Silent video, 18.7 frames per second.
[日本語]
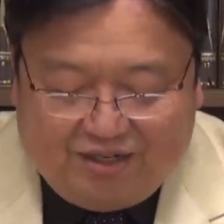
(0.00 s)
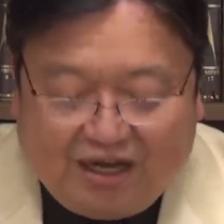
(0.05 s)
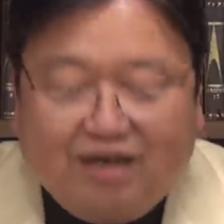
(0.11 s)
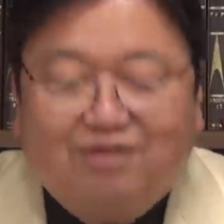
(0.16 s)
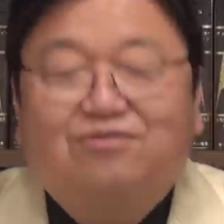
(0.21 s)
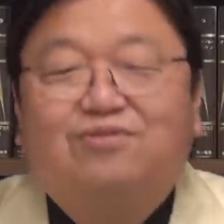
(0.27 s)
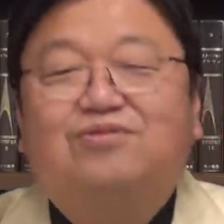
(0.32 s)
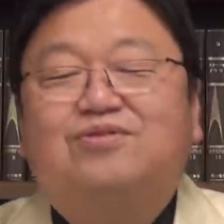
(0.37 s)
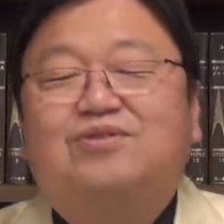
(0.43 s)

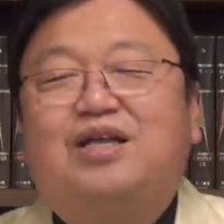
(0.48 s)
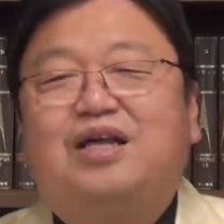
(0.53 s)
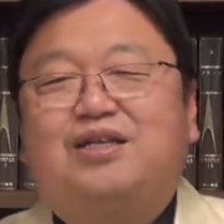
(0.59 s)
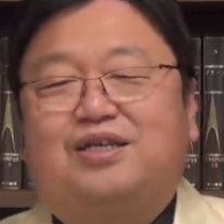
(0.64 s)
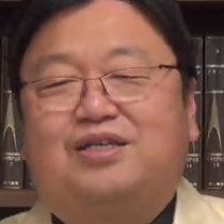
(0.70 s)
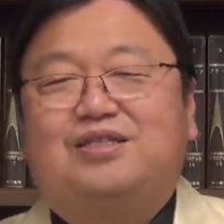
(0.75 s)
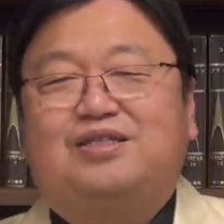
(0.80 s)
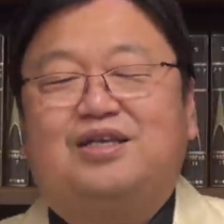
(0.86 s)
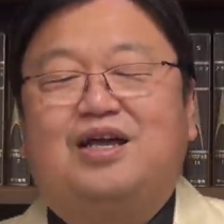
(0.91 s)
逆で
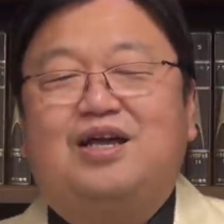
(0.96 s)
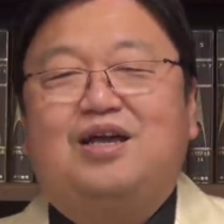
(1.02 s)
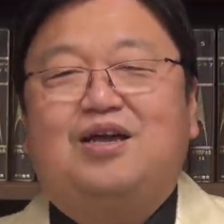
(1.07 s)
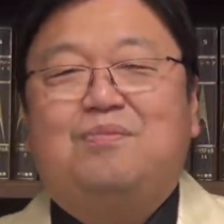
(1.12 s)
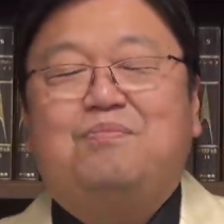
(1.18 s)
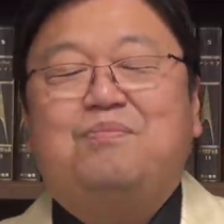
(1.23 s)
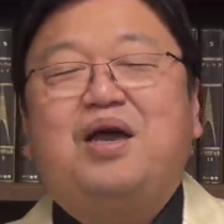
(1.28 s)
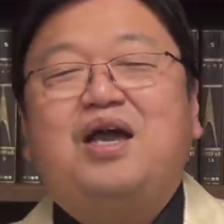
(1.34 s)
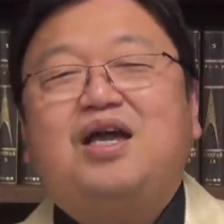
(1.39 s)
ですね、
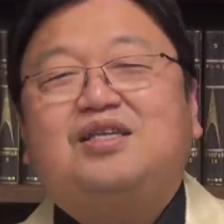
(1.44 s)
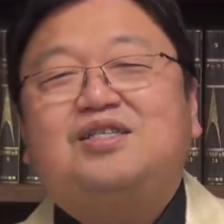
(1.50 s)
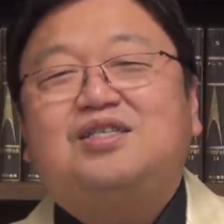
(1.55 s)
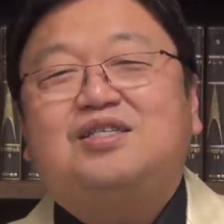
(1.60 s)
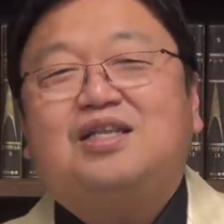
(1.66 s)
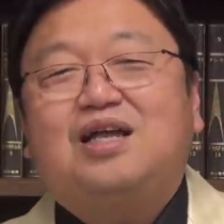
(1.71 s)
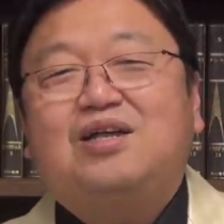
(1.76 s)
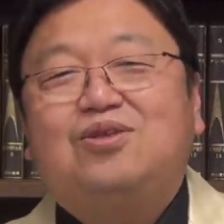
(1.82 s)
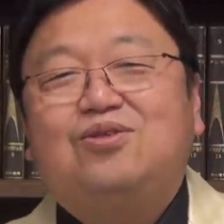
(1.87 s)
明
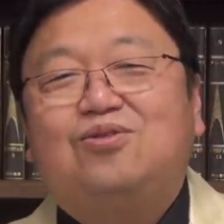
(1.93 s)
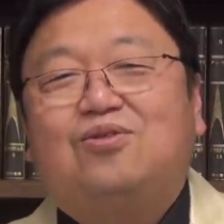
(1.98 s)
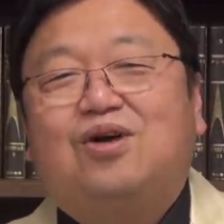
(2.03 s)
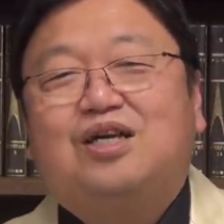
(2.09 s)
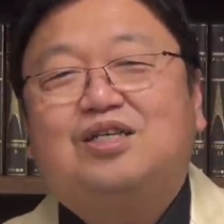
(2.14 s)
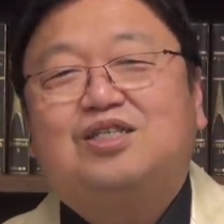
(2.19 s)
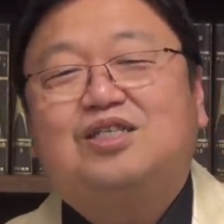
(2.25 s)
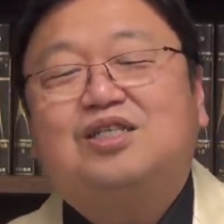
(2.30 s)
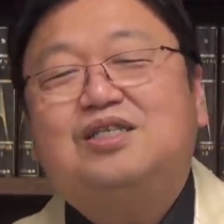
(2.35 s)
治天皇
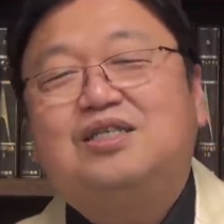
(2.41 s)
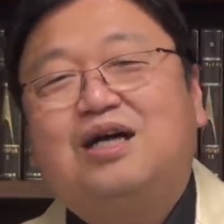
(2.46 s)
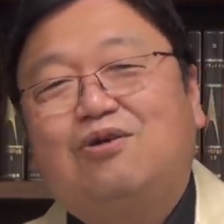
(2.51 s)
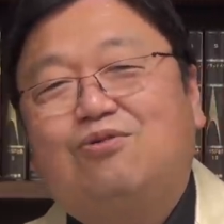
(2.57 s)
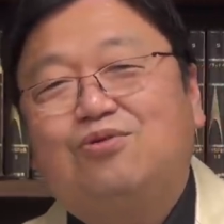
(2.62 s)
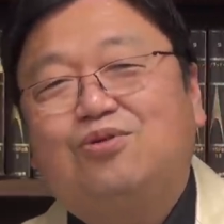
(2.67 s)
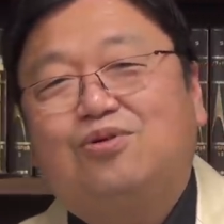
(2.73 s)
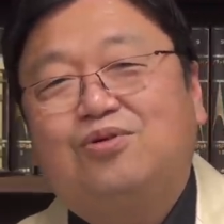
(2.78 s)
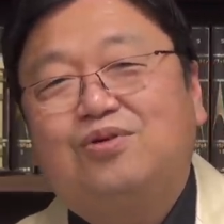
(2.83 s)
が死んだ
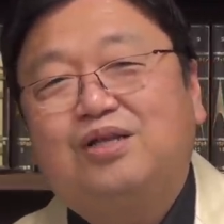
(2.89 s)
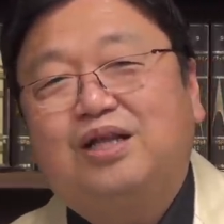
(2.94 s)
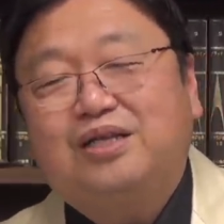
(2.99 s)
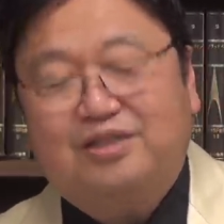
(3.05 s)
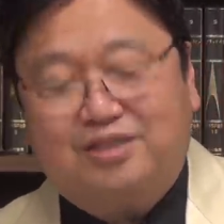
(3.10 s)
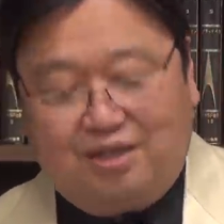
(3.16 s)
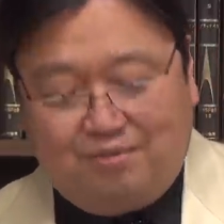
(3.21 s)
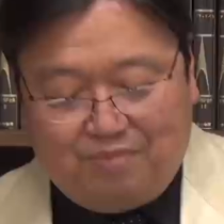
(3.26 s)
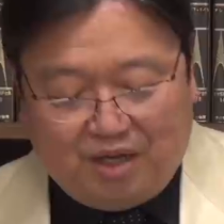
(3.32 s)
ことな
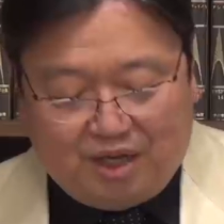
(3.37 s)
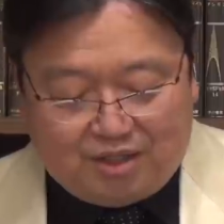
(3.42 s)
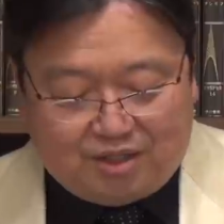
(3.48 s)
んですね。